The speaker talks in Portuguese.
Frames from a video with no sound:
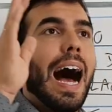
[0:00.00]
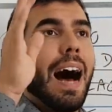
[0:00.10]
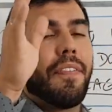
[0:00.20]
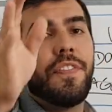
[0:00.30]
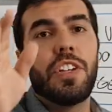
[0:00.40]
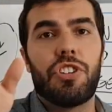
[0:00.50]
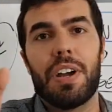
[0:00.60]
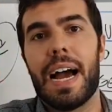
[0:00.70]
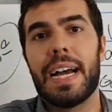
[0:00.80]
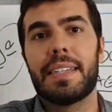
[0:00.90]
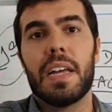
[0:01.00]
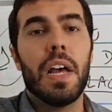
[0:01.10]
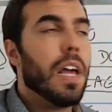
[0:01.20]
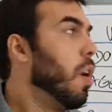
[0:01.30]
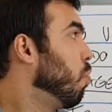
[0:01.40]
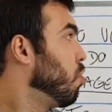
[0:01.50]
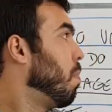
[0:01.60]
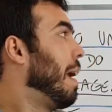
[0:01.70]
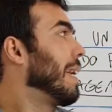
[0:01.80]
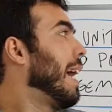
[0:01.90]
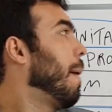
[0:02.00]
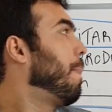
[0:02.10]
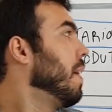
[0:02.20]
a 20 reais, eu uso o markup